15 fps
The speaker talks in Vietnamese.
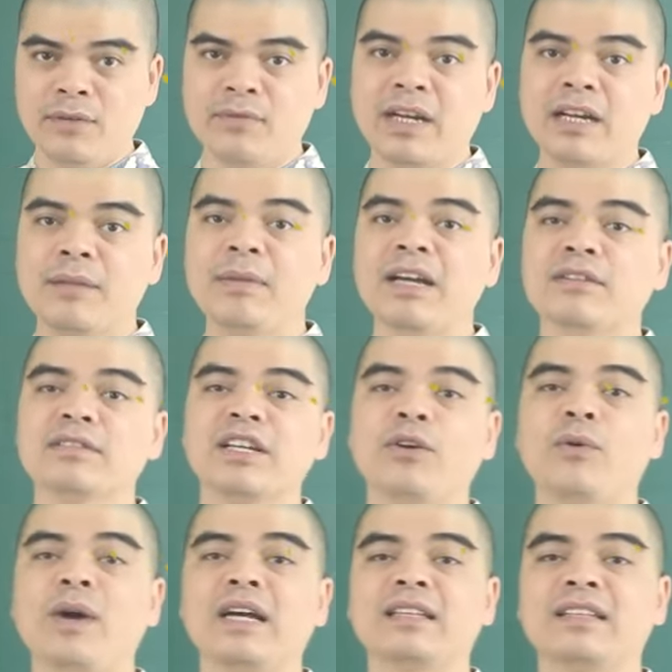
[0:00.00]
và các bạn có thể
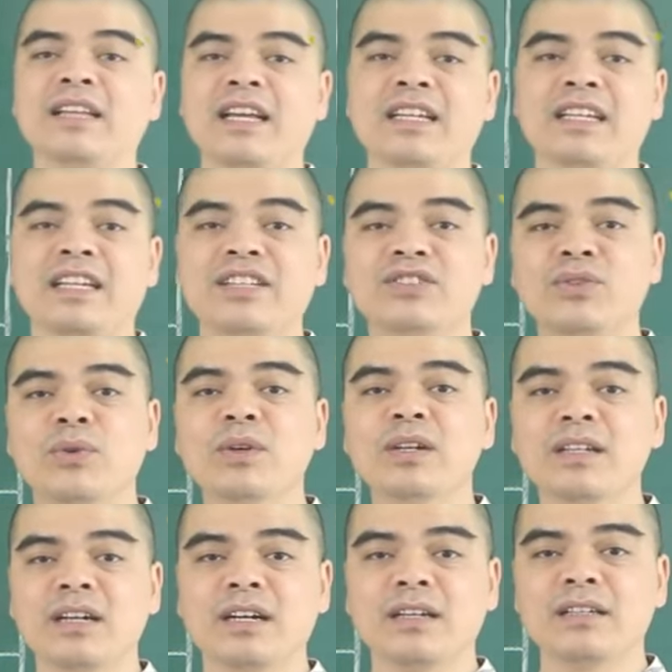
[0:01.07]
hoàn thành cái số
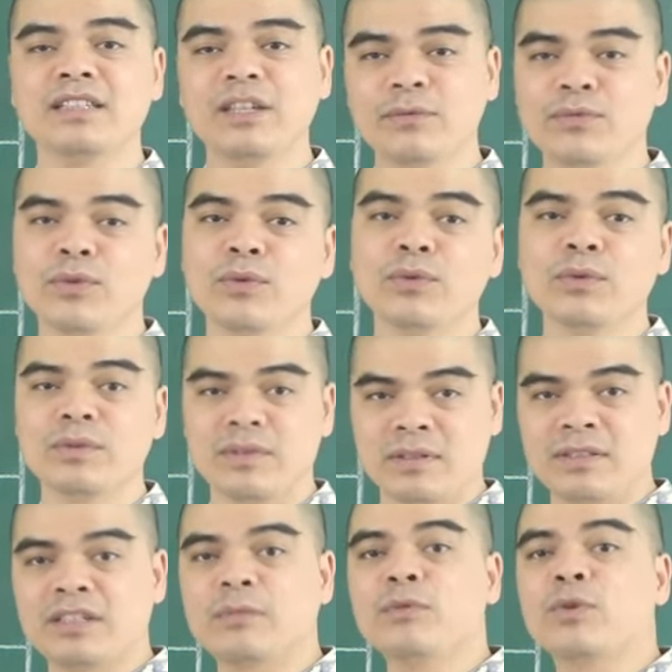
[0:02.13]
lượng nhiệm vụ
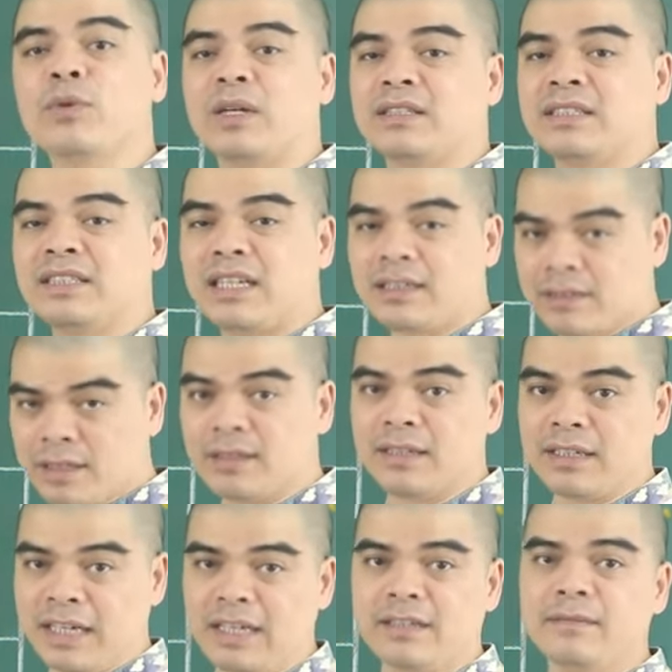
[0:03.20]
trong một khoảng thời gian
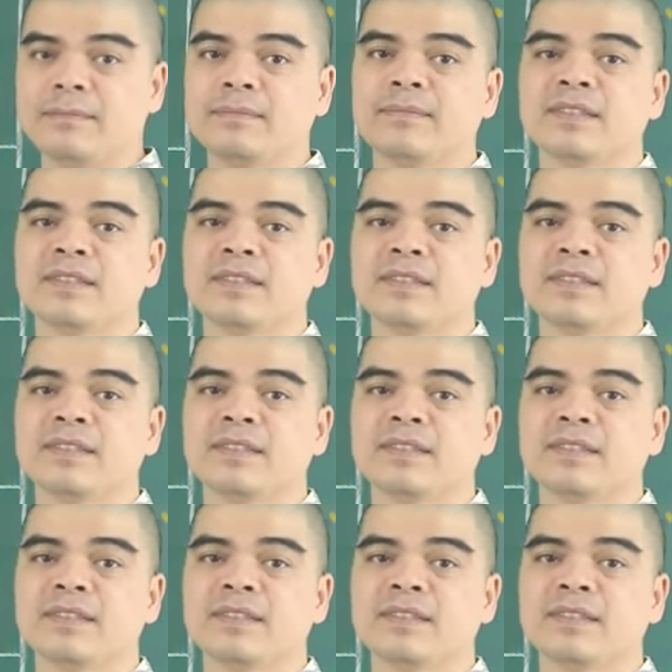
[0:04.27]
cực ngắn.